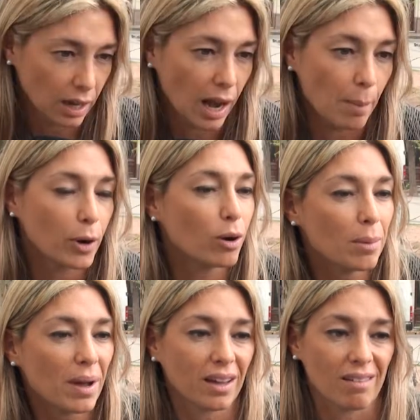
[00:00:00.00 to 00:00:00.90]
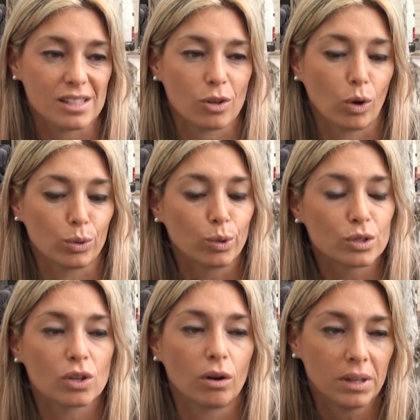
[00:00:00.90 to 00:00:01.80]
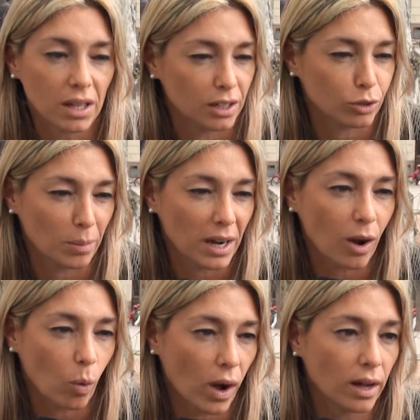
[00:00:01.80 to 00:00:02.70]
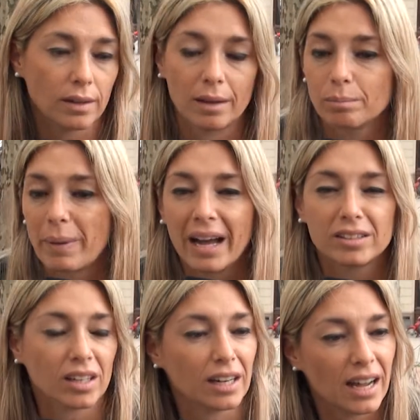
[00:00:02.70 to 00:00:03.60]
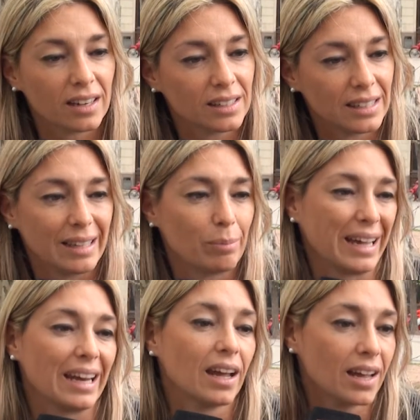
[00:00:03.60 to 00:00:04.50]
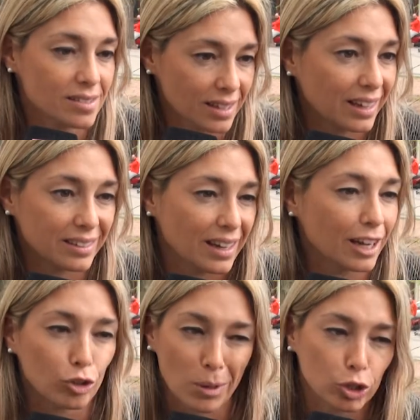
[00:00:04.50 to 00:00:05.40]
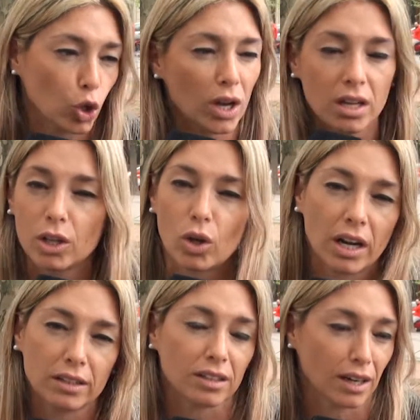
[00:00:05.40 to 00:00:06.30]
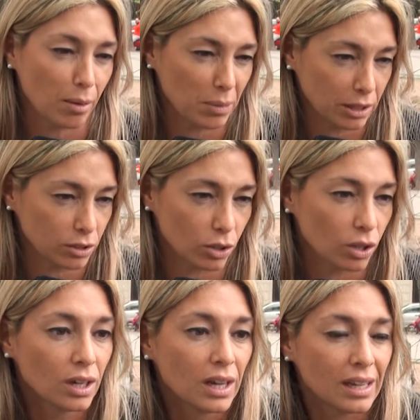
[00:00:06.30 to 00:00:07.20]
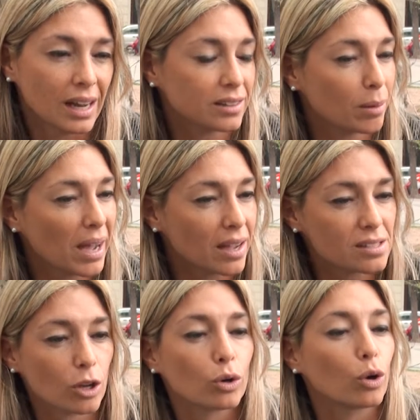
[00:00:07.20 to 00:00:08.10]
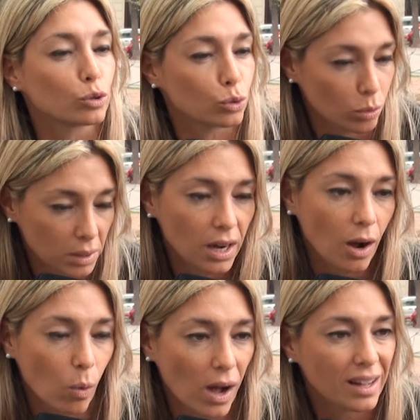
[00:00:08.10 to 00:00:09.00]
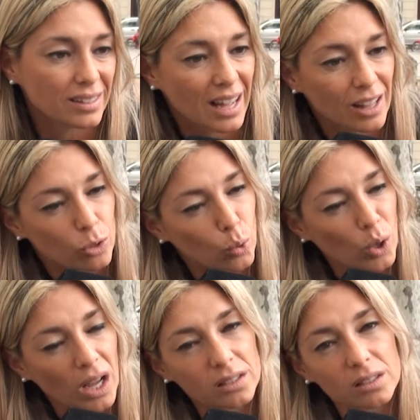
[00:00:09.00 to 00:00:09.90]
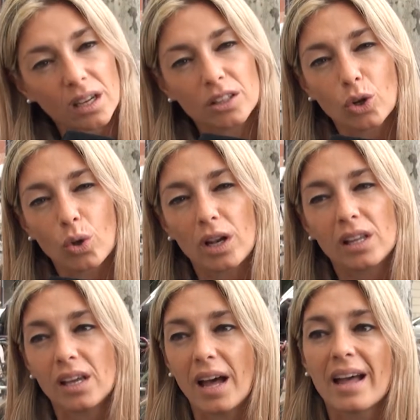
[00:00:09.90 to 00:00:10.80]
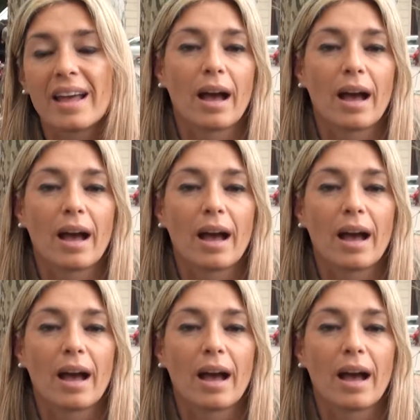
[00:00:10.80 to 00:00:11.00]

El problema es que a veces cuando uno se olvida de tomar agua, vas a entrenar y crees que tenés que tomar todo el líquido en el entrenamiento. Y el tema es consumir agua durante todo el día.